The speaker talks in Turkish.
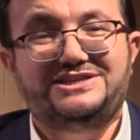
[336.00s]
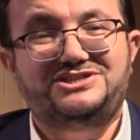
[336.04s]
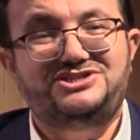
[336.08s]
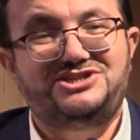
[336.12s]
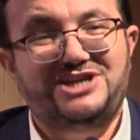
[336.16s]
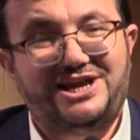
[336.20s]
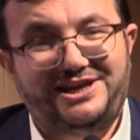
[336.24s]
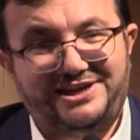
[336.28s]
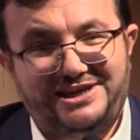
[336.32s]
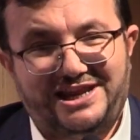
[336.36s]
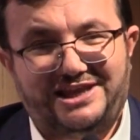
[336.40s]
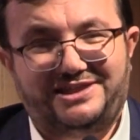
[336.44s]

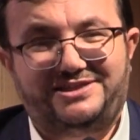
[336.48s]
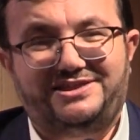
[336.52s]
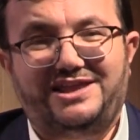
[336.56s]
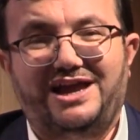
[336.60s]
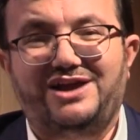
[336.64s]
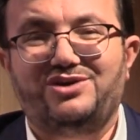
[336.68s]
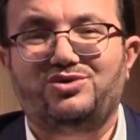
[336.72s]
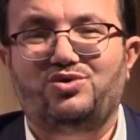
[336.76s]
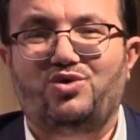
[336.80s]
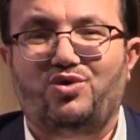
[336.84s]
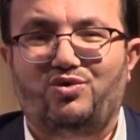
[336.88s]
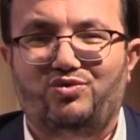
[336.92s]

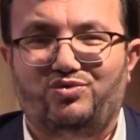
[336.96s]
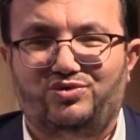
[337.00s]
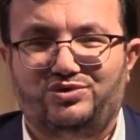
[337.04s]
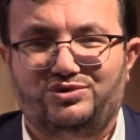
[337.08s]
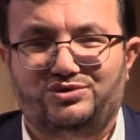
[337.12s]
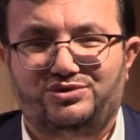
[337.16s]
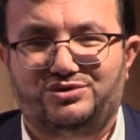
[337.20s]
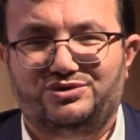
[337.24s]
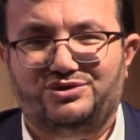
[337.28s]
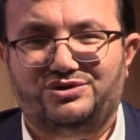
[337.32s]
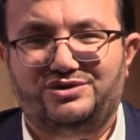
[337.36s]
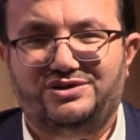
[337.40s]
Cennetten
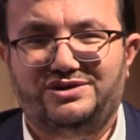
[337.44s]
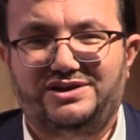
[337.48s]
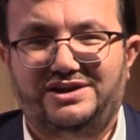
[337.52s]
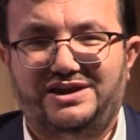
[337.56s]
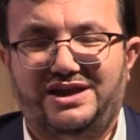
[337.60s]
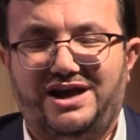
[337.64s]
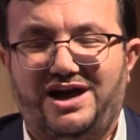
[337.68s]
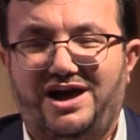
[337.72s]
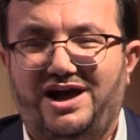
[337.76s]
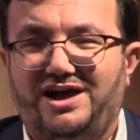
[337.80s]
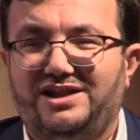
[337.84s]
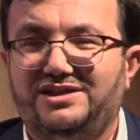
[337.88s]
kovuldu.
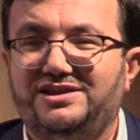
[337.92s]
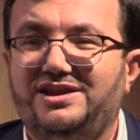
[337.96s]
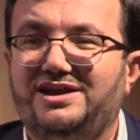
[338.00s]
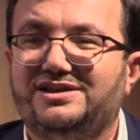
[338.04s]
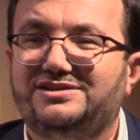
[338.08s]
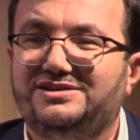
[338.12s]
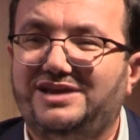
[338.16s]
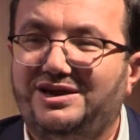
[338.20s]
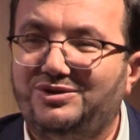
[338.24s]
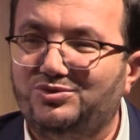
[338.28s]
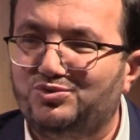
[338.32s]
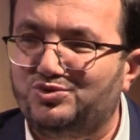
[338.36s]

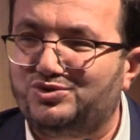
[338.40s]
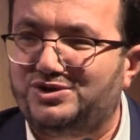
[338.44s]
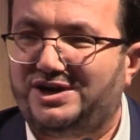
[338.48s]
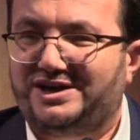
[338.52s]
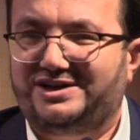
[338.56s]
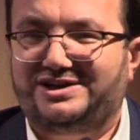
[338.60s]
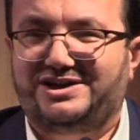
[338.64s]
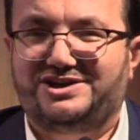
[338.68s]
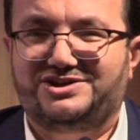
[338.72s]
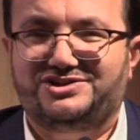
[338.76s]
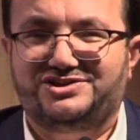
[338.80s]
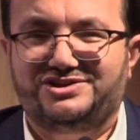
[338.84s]
Allah'tan
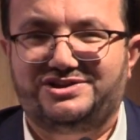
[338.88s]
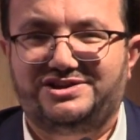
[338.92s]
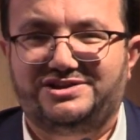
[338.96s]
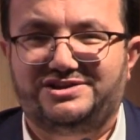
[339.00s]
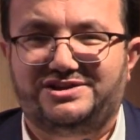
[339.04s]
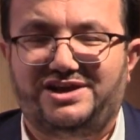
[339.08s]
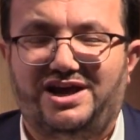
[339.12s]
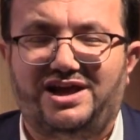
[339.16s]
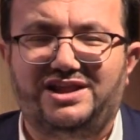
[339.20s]
uzaklaştırıldı.